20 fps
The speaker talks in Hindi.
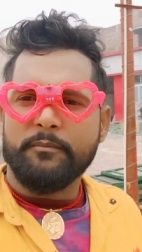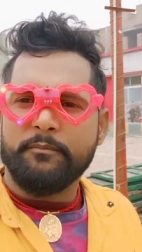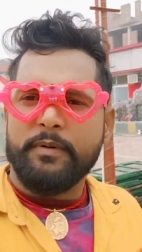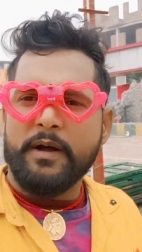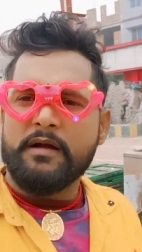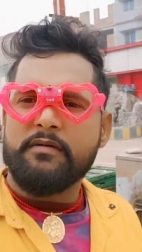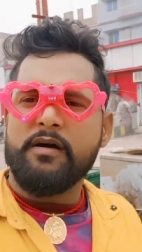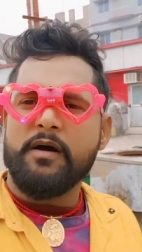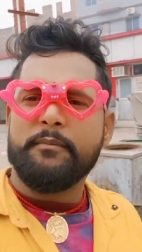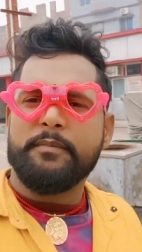
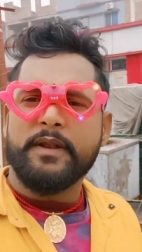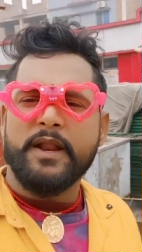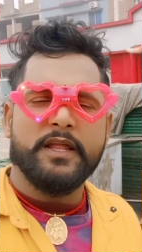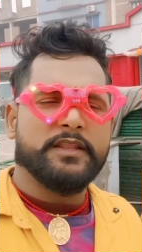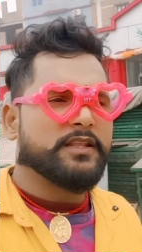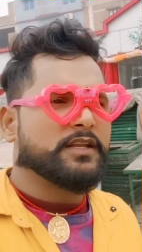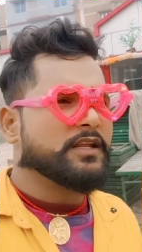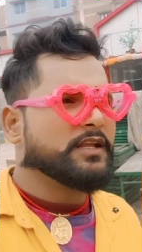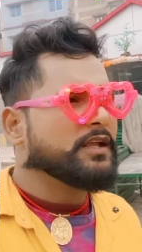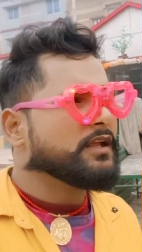बघवा
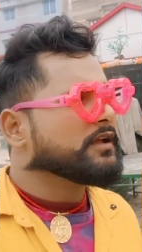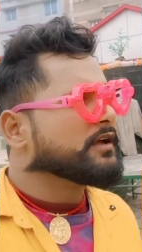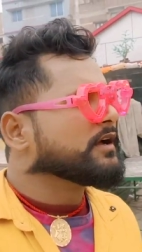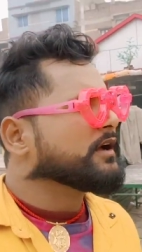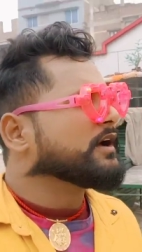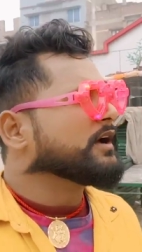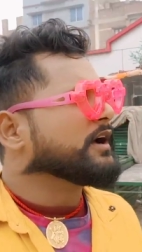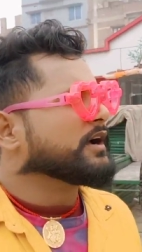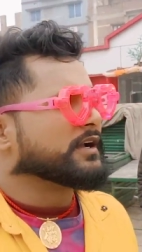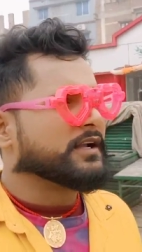बिरादरी
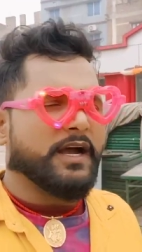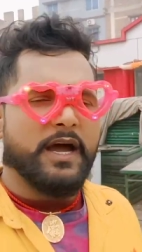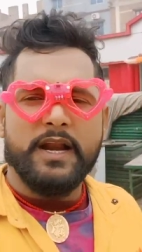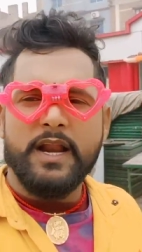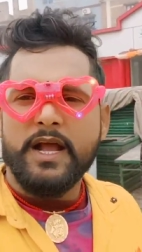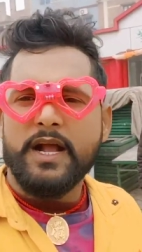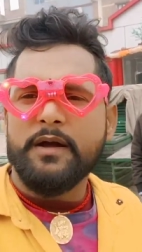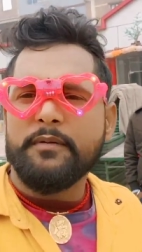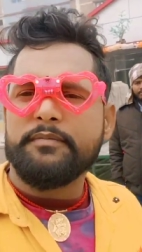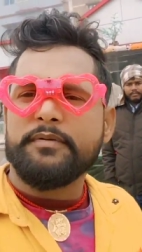
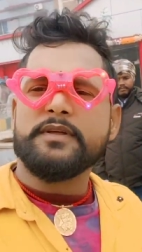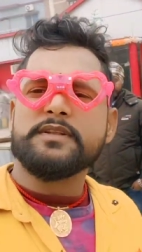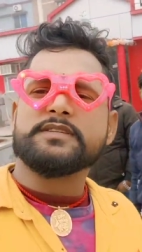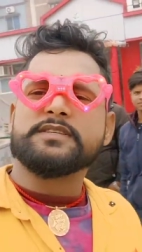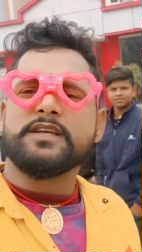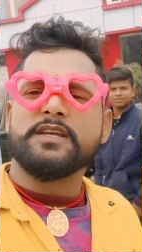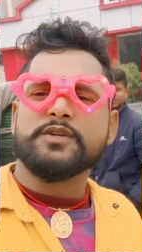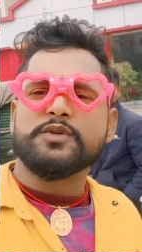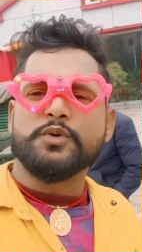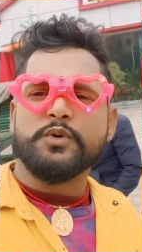गाना का फिर
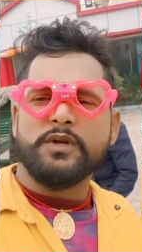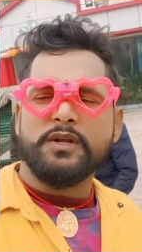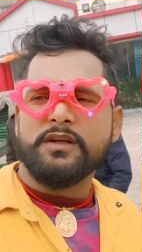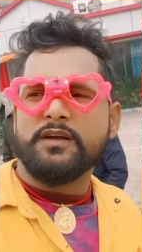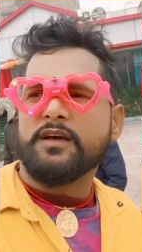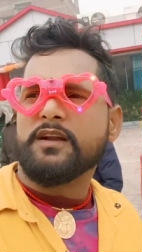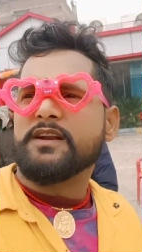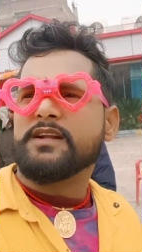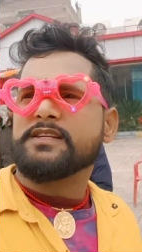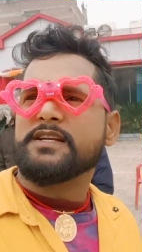से शूटिंग
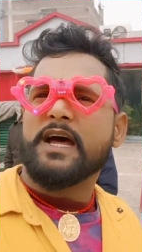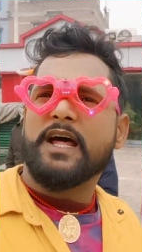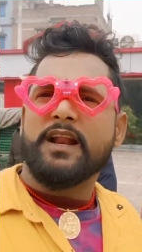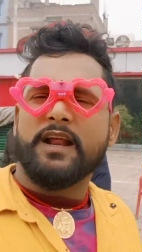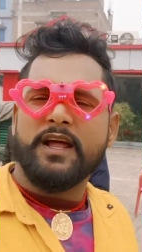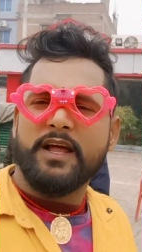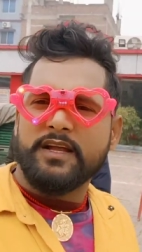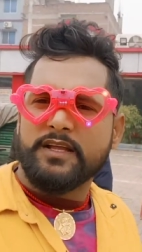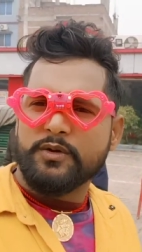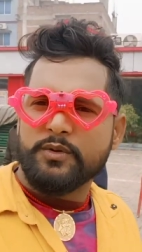करने जा
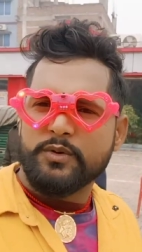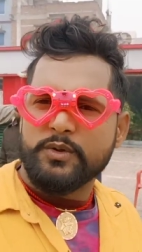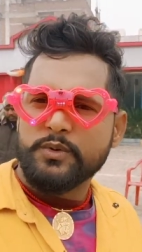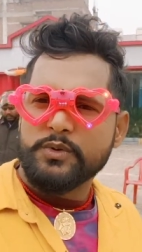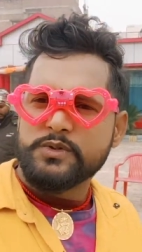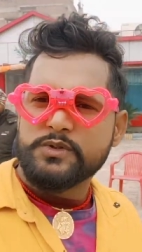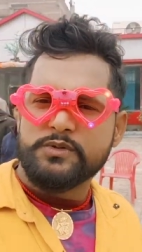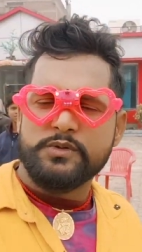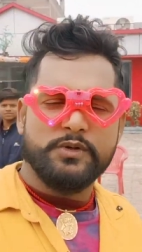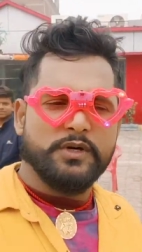रहे हैं क्योंकि
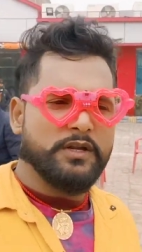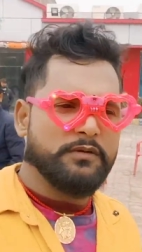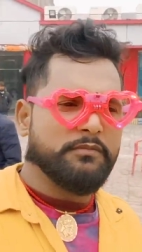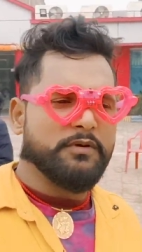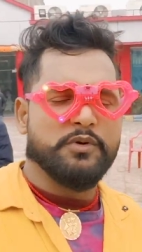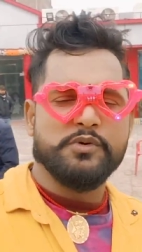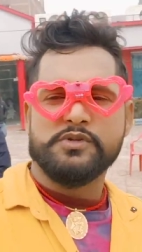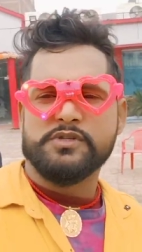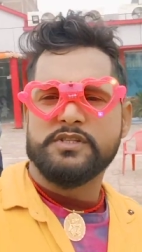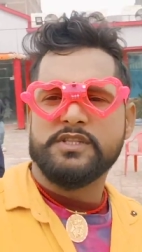उस शूटिंग में
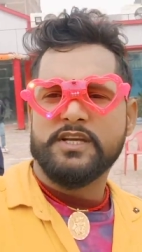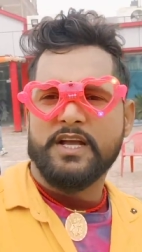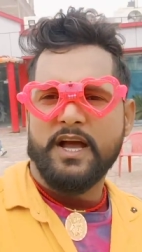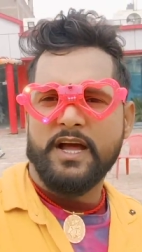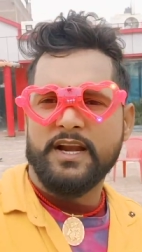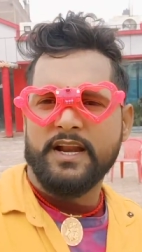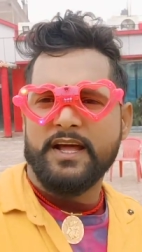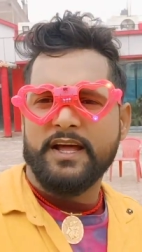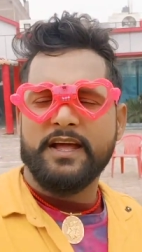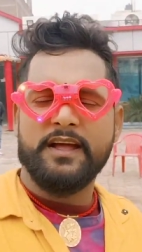कुछ
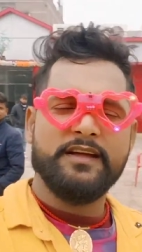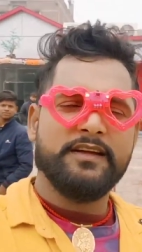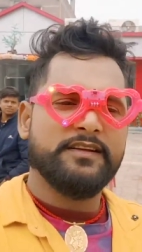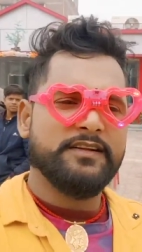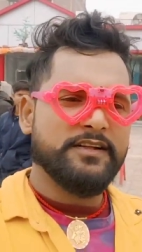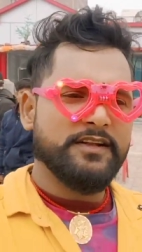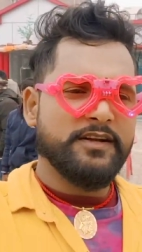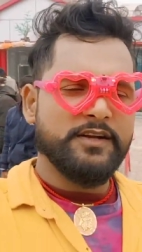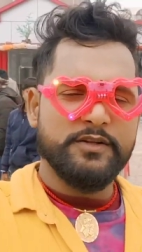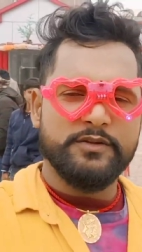दिखाना है
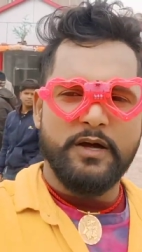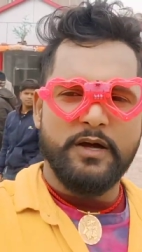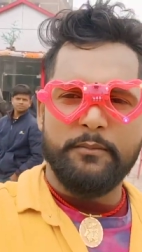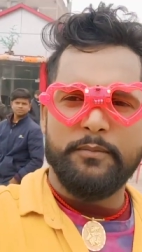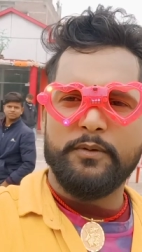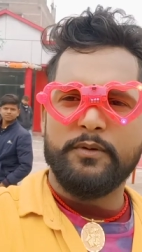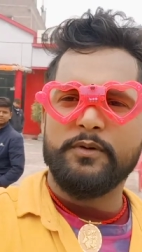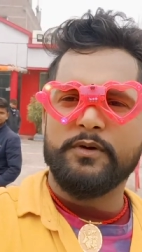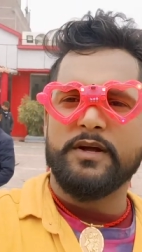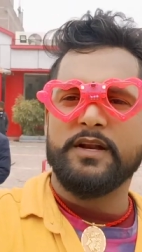तो आप
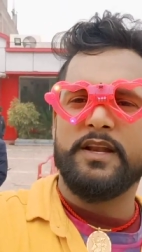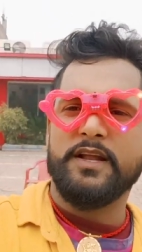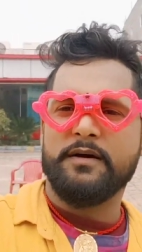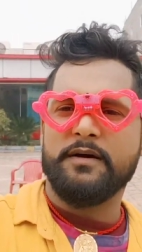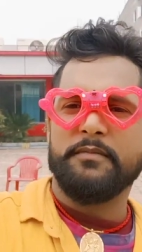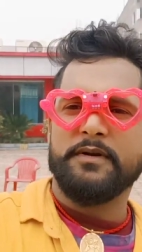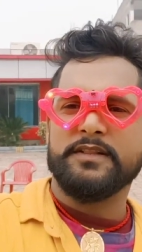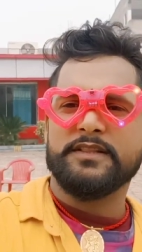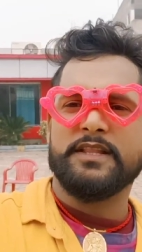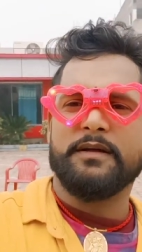लोगों के लिए
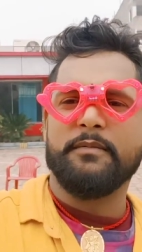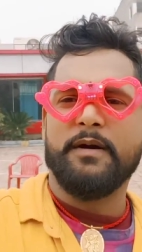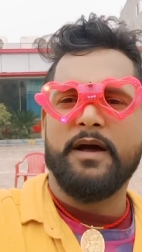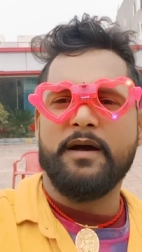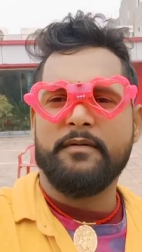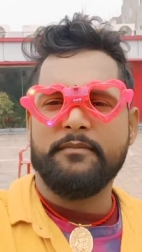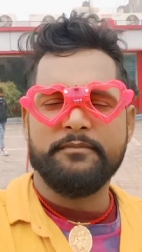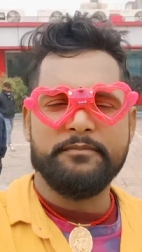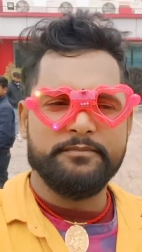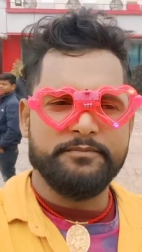हमने
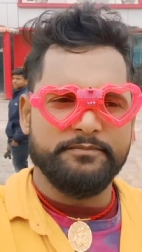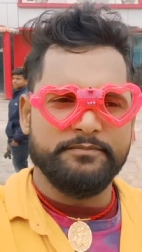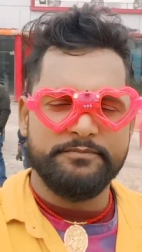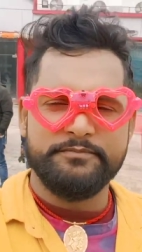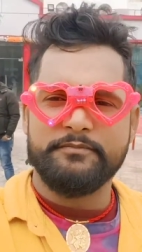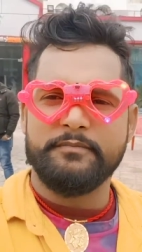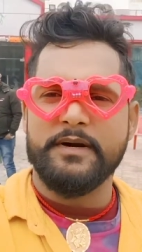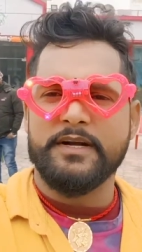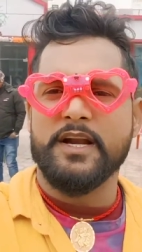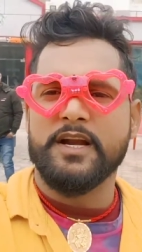तमाम
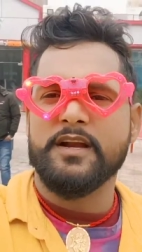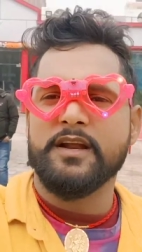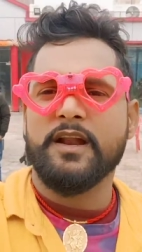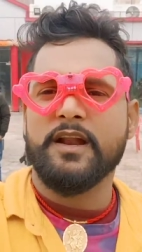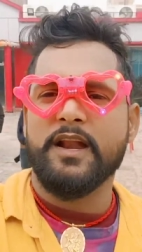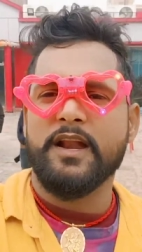मटेरियल